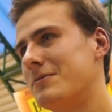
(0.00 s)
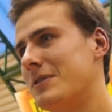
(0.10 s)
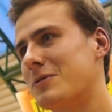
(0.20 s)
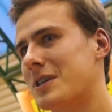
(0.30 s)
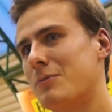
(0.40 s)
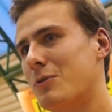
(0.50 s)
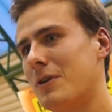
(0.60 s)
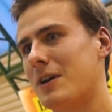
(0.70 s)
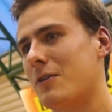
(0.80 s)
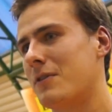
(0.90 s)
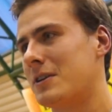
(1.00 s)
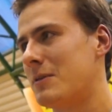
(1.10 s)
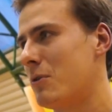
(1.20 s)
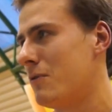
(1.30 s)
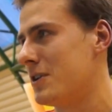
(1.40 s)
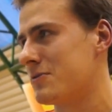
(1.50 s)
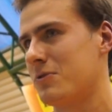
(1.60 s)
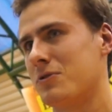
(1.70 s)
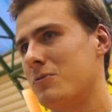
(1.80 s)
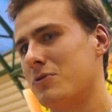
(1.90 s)
nie można było jakkolwiek typować,
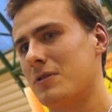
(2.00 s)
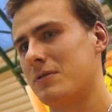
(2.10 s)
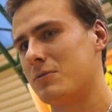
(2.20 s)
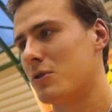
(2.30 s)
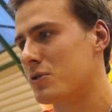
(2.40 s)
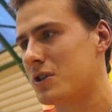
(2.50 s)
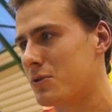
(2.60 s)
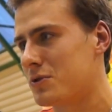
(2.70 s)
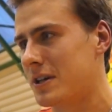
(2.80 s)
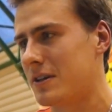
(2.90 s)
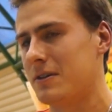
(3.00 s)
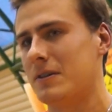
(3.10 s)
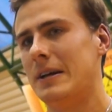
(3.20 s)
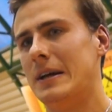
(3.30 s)
bo to mogło się różnie no,